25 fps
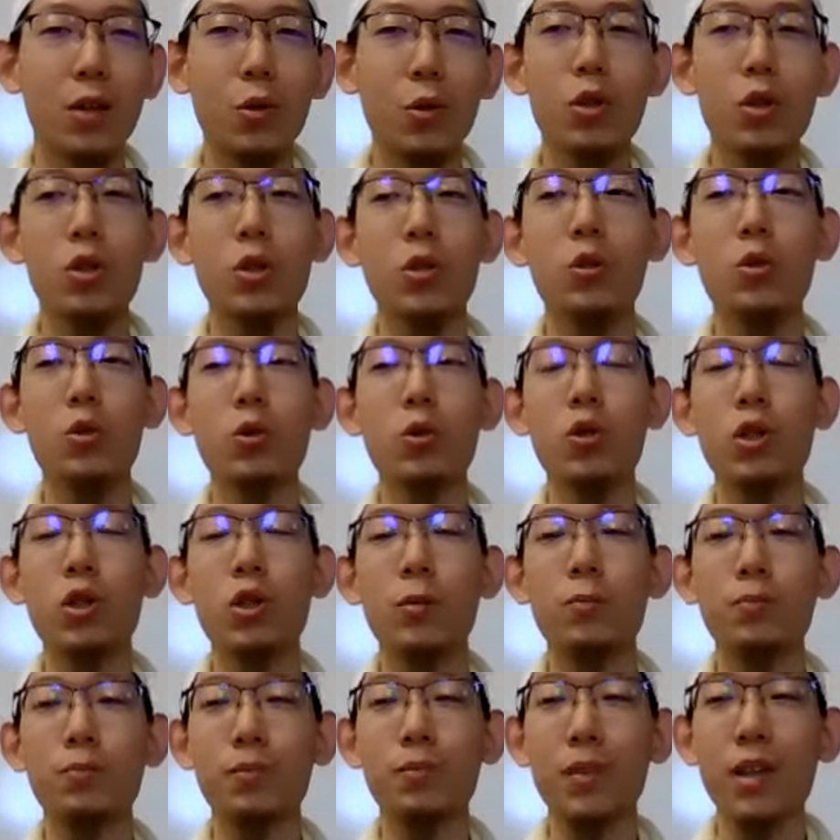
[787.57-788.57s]
很多时候就
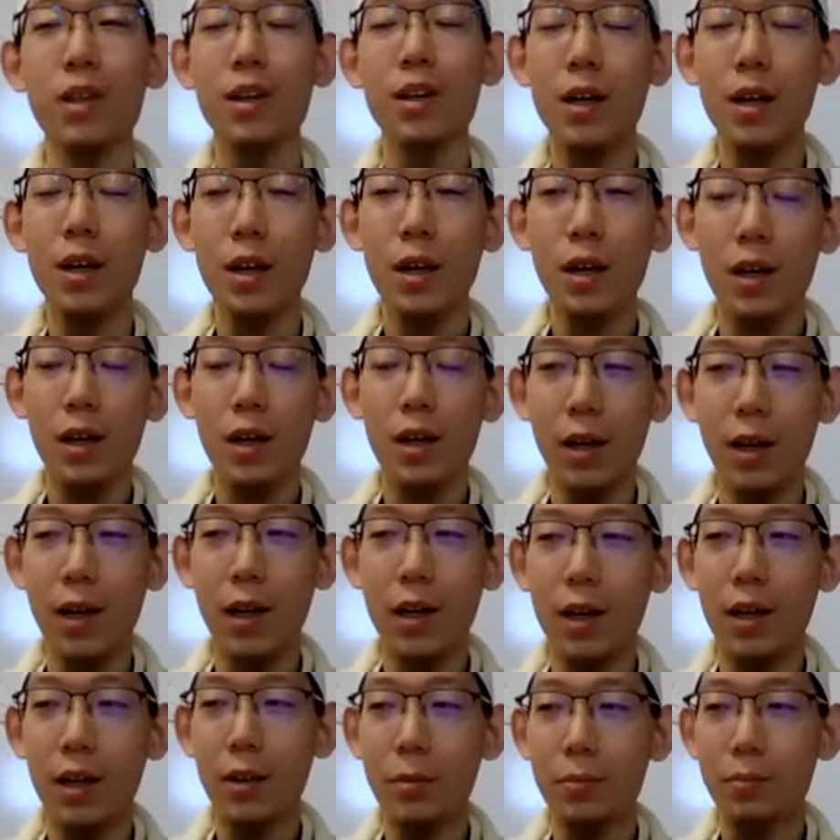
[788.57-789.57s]
是，
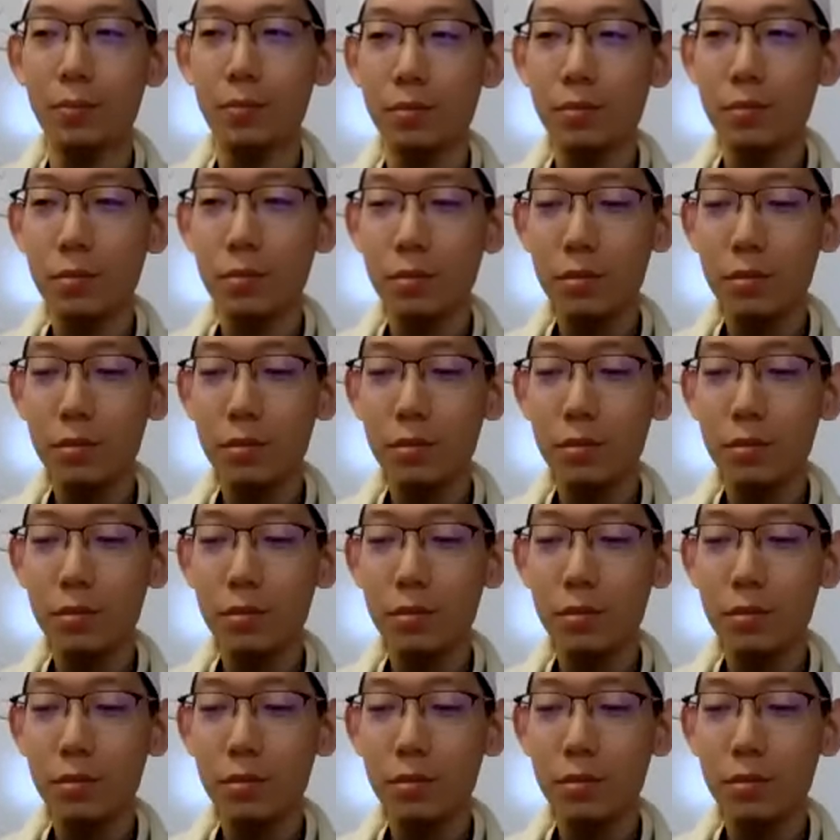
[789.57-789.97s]
呃，